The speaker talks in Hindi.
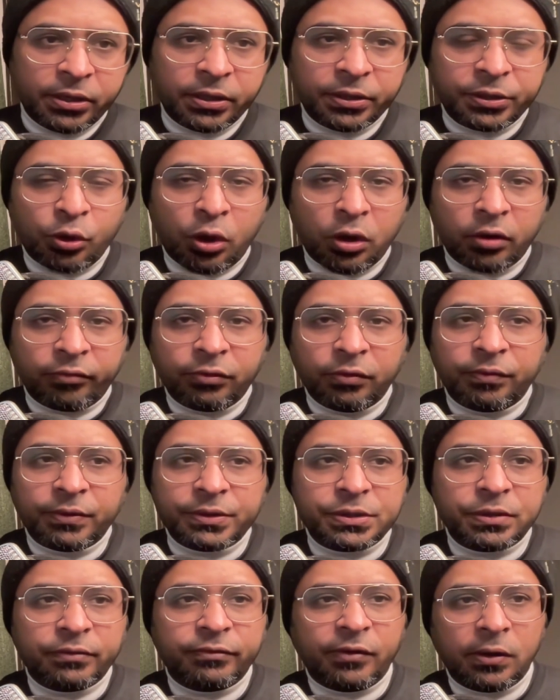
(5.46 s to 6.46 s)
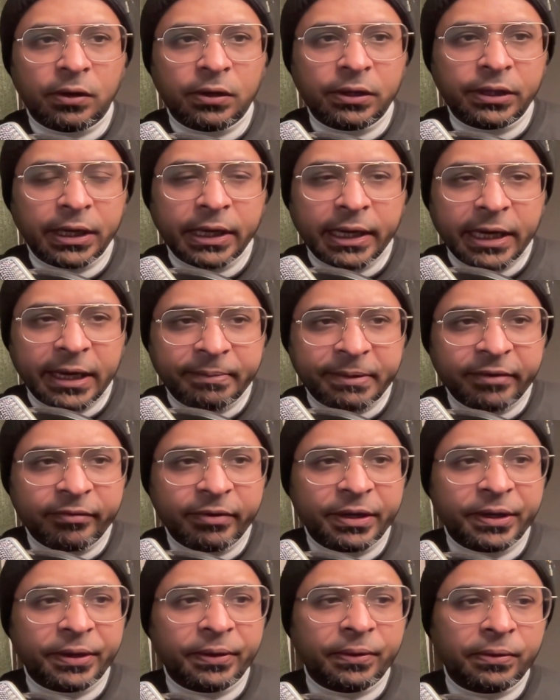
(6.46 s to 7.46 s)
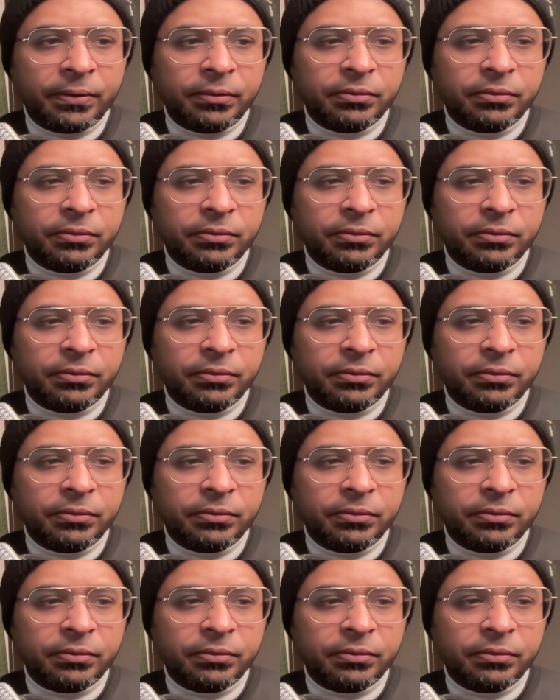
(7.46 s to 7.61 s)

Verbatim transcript: ईयर टू ऑल ऑफ यू फर्स्ट ऑफ ऑल ये है आपकी वीडियो